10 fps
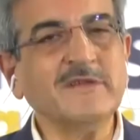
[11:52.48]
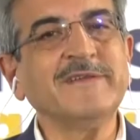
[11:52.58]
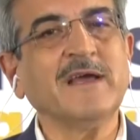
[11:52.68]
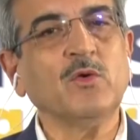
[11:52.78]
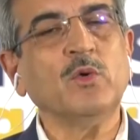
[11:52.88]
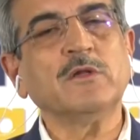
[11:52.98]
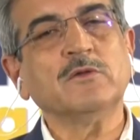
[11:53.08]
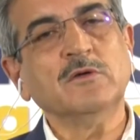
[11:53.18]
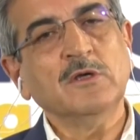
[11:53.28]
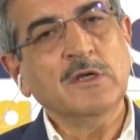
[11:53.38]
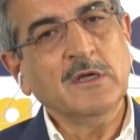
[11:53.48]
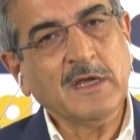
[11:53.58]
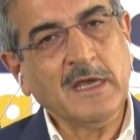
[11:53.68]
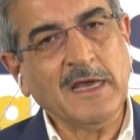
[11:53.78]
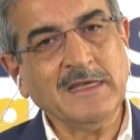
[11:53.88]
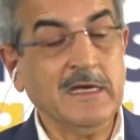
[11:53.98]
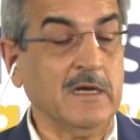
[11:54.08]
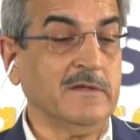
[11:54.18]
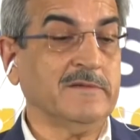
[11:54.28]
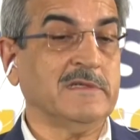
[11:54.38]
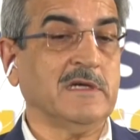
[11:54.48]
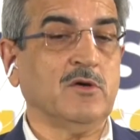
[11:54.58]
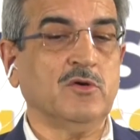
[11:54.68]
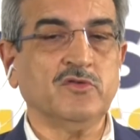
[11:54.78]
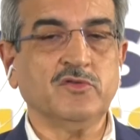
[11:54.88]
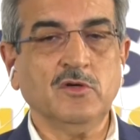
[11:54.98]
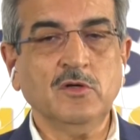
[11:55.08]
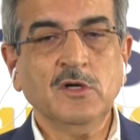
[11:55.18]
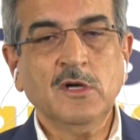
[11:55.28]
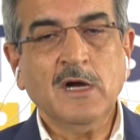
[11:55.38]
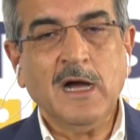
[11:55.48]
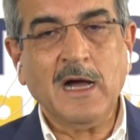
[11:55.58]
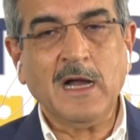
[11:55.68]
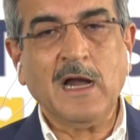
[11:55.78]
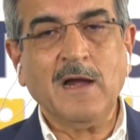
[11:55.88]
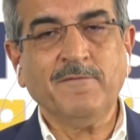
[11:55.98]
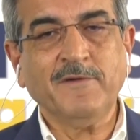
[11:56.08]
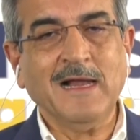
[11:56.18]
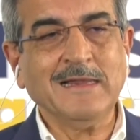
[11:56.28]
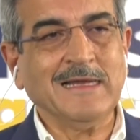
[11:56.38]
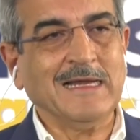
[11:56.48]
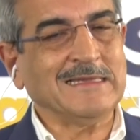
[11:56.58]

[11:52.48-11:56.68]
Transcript: ese acuerdo que ayer se conoció al final de la